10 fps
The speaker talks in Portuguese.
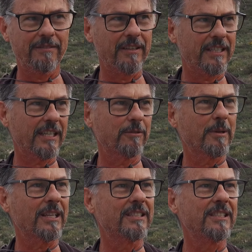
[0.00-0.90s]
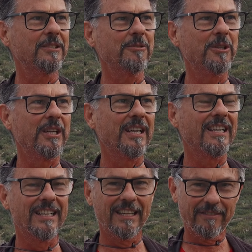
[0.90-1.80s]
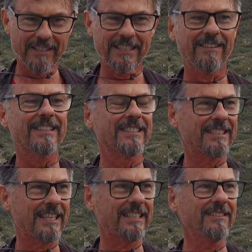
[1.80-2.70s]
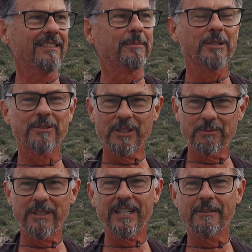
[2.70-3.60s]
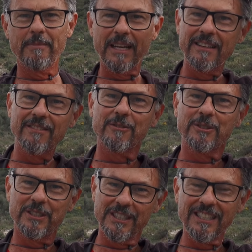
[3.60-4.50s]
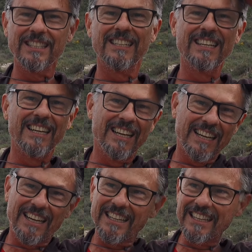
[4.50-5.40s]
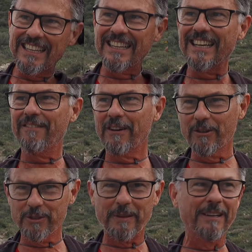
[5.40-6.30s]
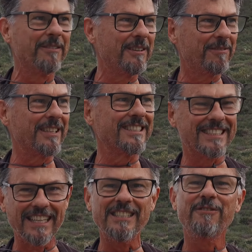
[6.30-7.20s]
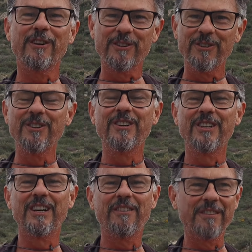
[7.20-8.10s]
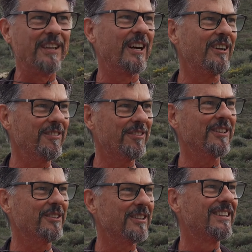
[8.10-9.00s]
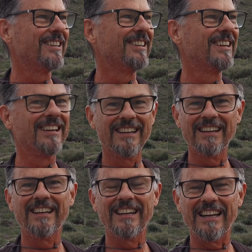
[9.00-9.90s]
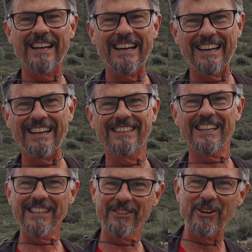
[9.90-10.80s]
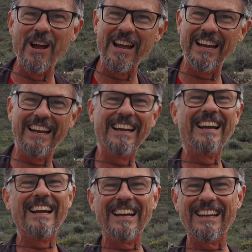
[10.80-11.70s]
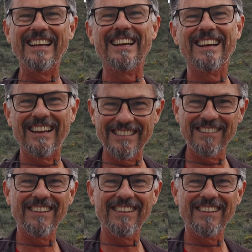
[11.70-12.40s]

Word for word: eu falei que era do Brasil, eu falei que estava cansada, perguntei se podia acampar, ele falou que sim. E falou umas palavras em francês e falou, afinal ele falou, é, thank